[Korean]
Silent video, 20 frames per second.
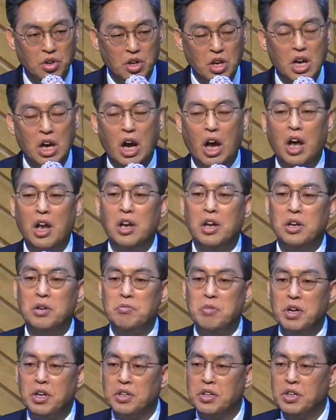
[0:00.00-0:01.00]

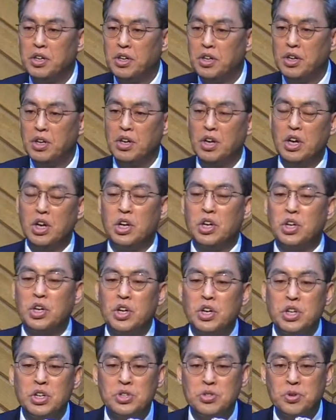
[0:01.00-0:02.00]
하나님의 아들
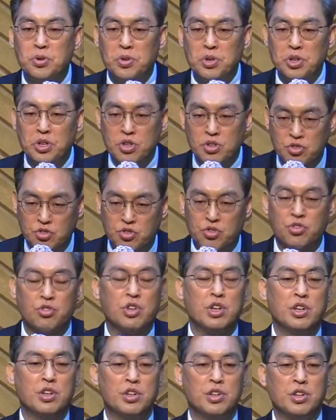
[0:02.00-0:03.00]
그리스도를
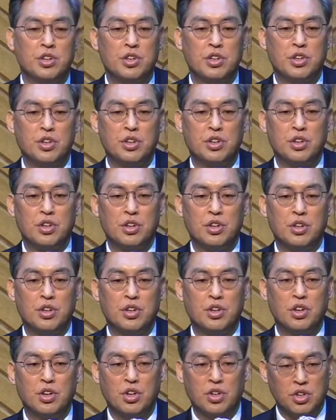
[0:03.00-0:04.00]
죽이는
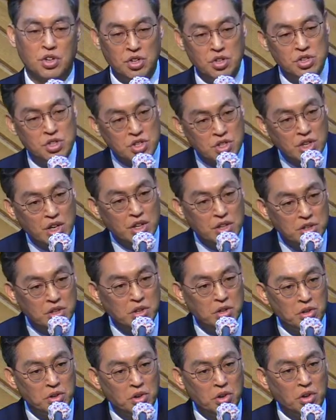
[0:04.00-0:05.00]
그
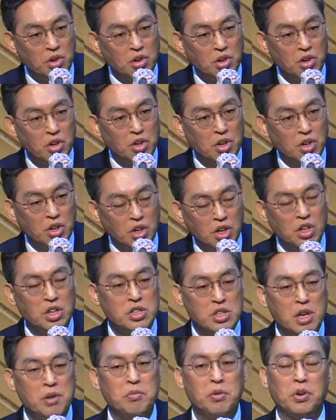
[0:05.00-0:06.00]
시간들로 이
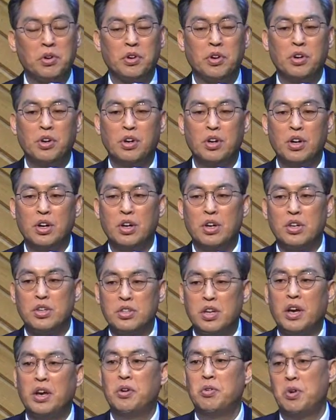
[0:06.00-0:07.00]
새벽을
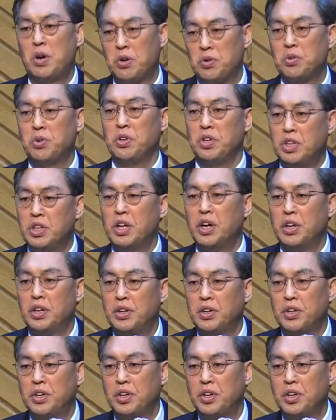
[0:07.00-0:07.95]
사용하고 있다는 거예요.